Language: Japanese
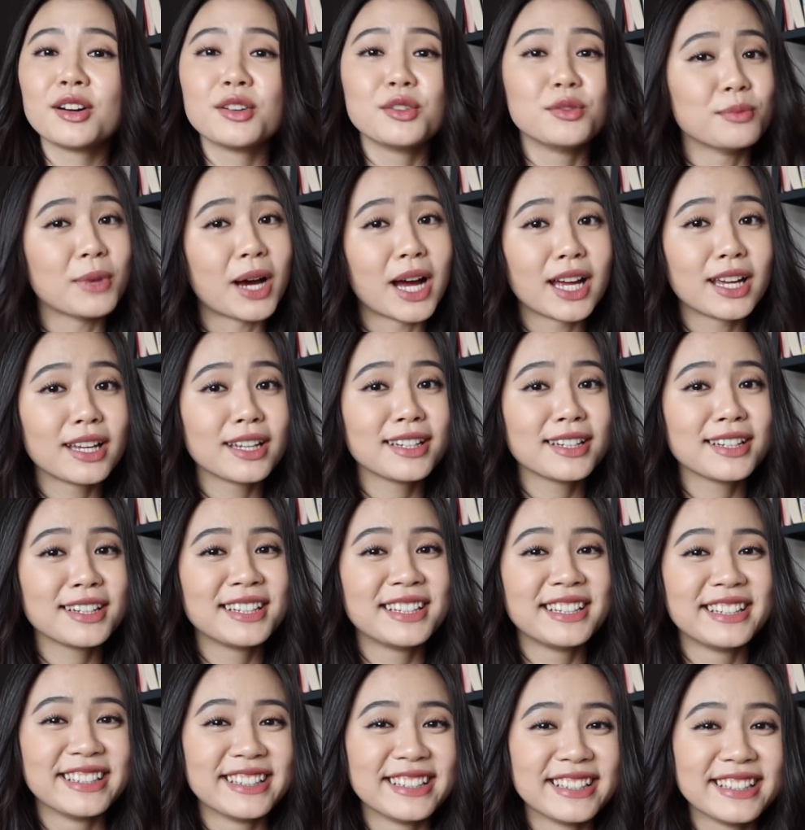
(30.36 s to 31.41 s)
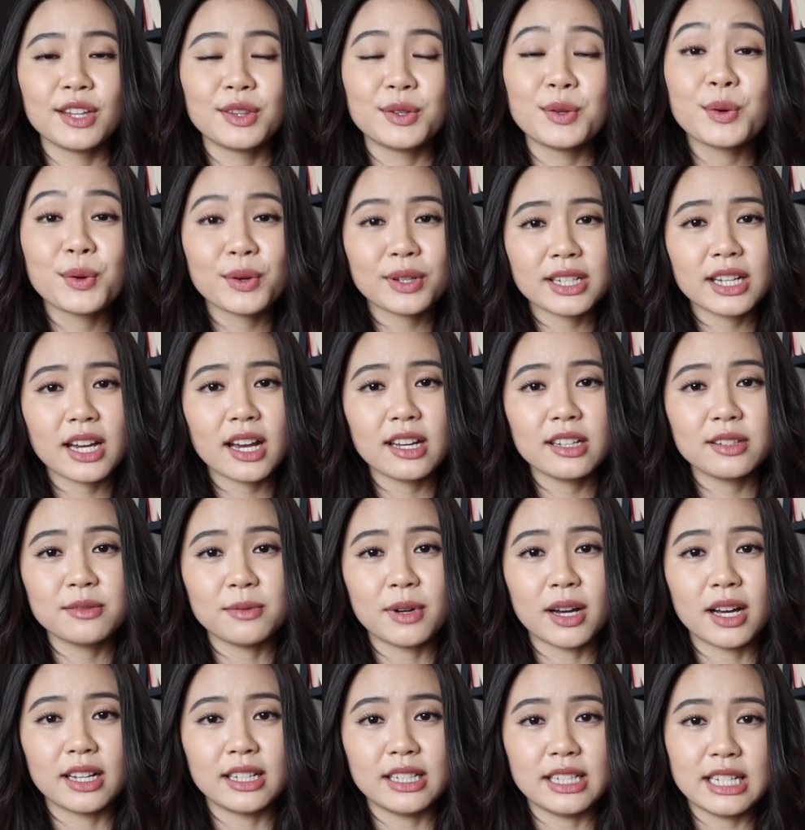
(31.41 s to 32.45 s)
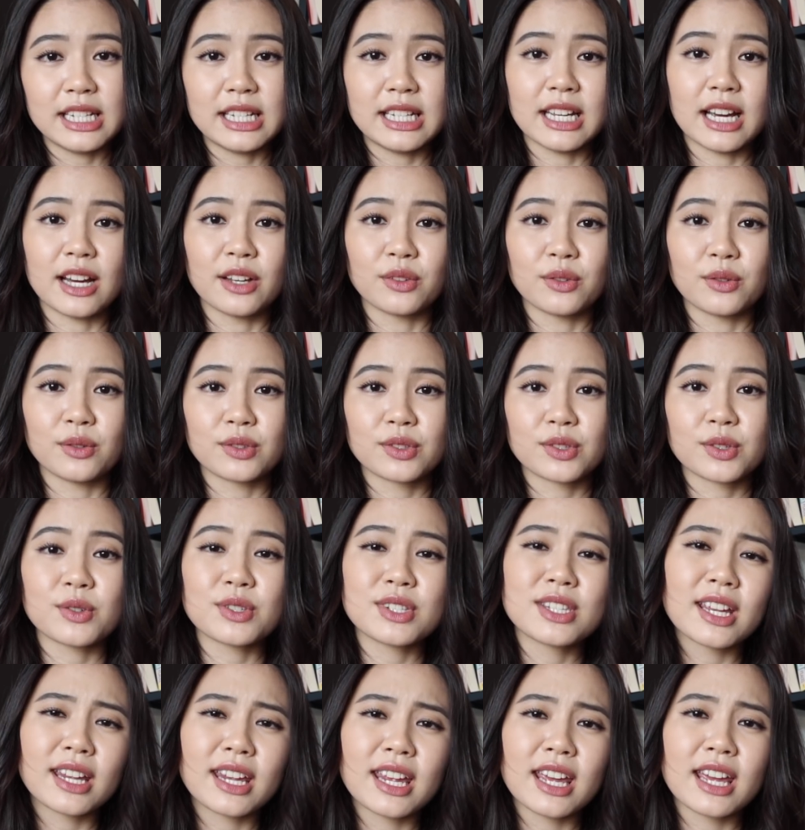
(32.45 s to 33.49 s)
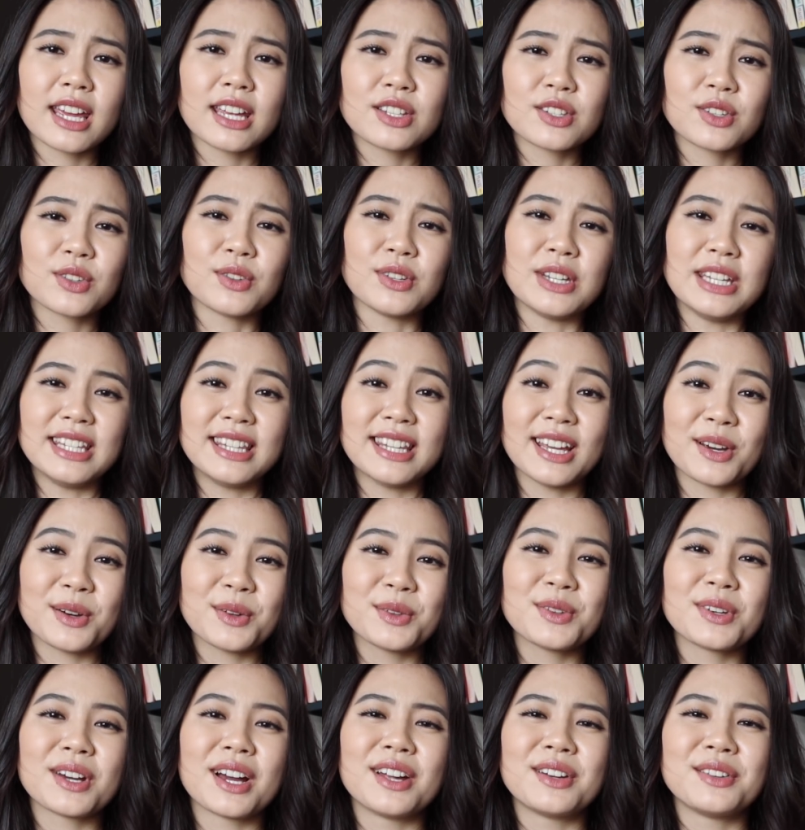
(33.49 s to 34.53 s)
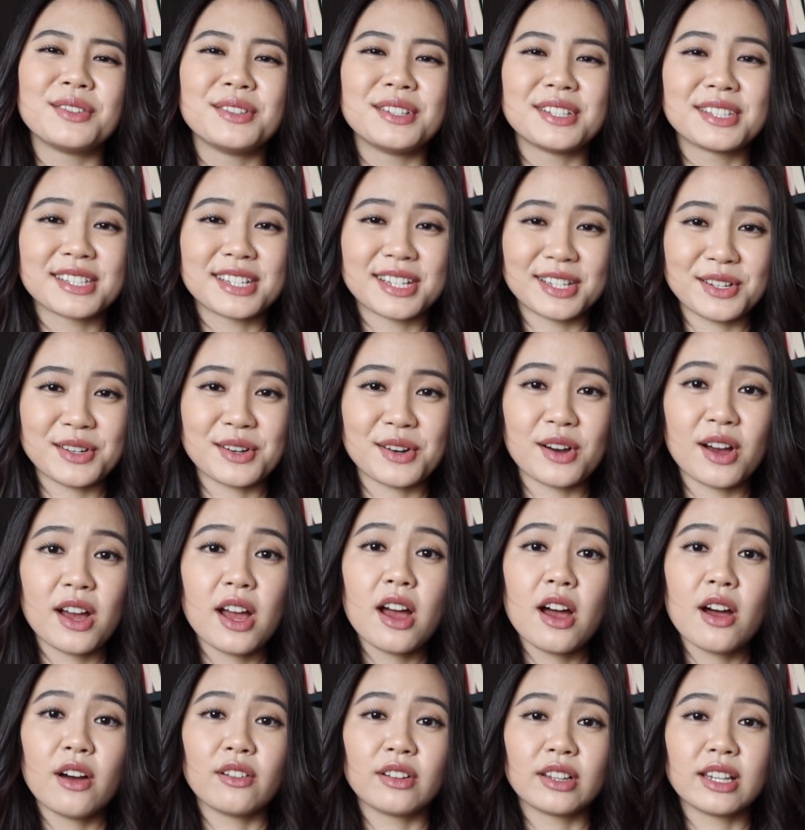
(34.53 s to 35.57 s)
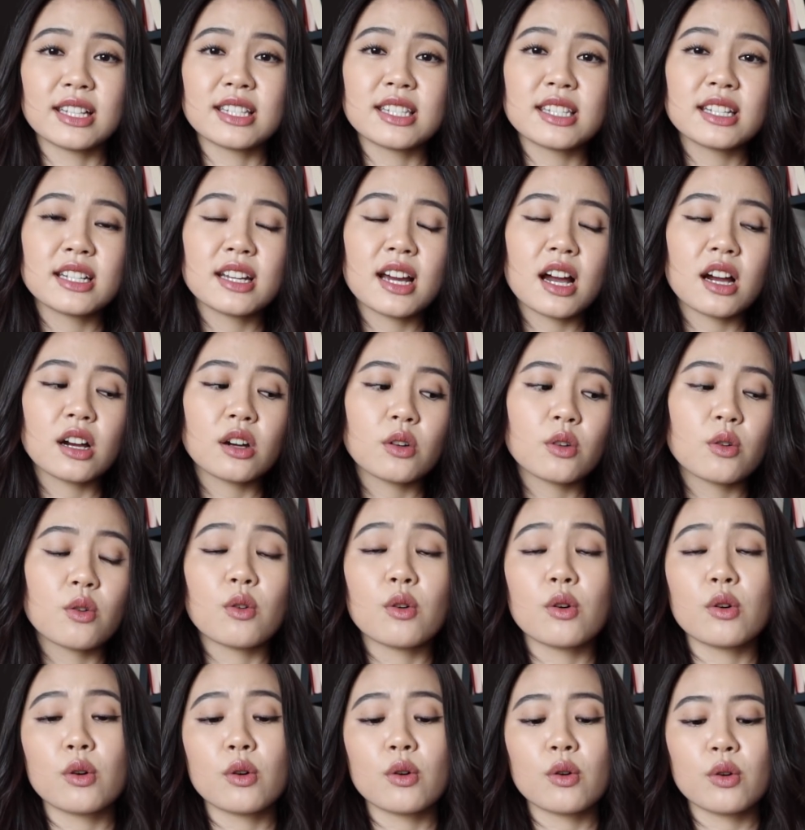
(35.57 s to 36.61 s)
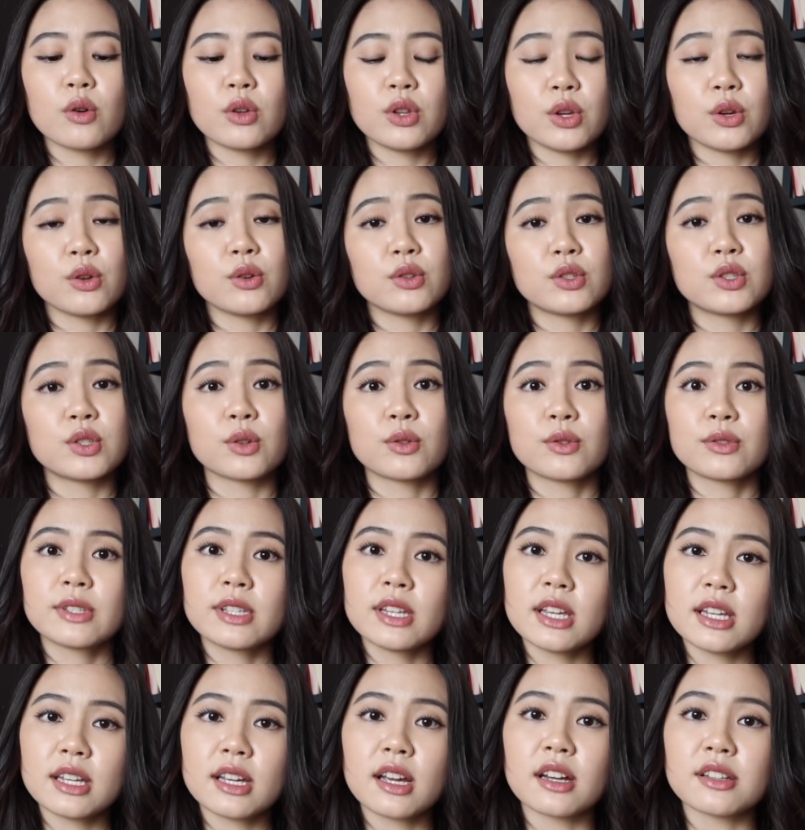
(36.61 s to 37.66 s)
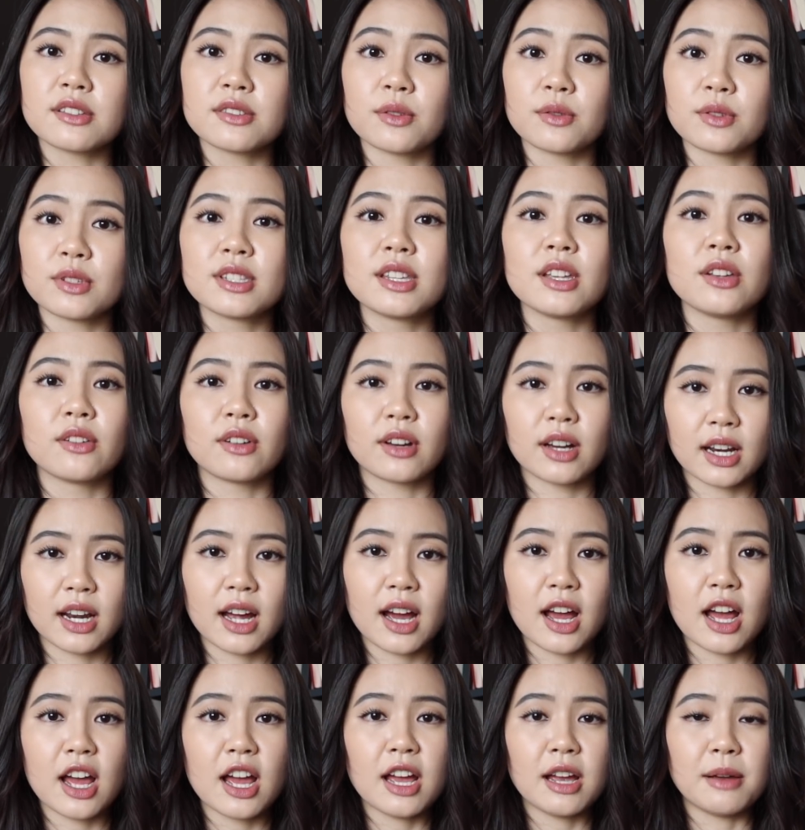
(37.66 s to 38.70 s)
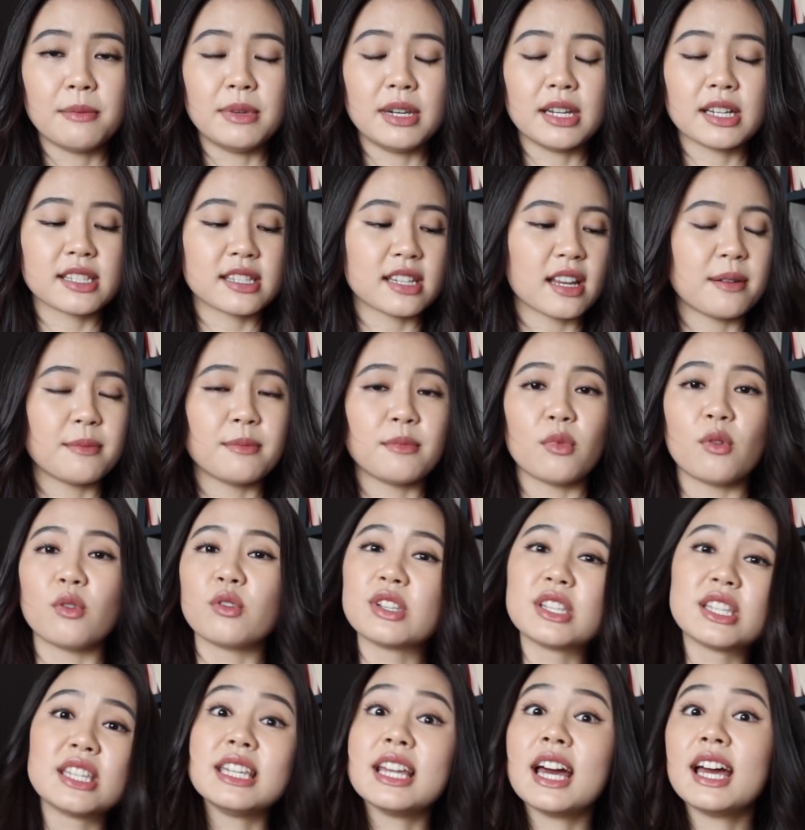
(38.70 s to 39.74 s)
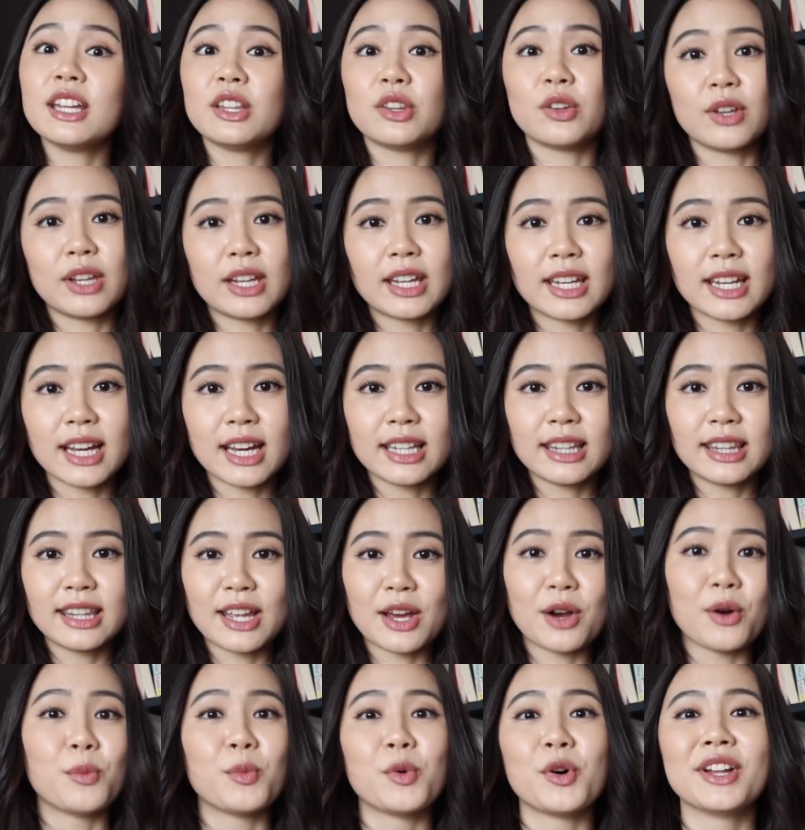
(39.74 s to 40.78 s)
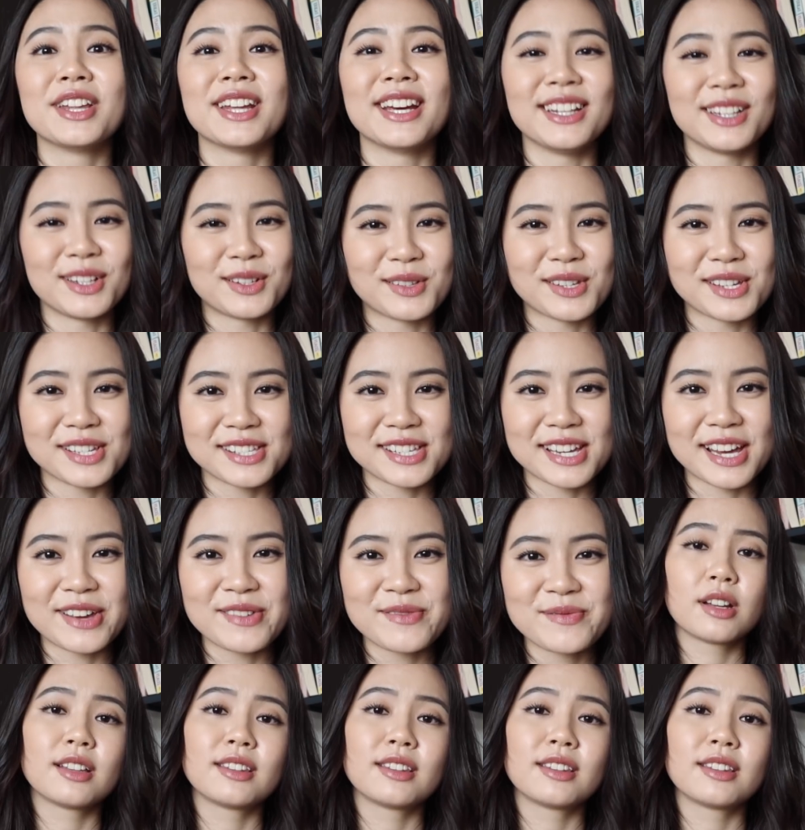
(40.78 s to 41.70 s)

うまい動画に入る前にあの少しだけちょっと言いたいことがあるんですけど私がこういう食生活をしてるから皆さんもしないといけないって思わないでください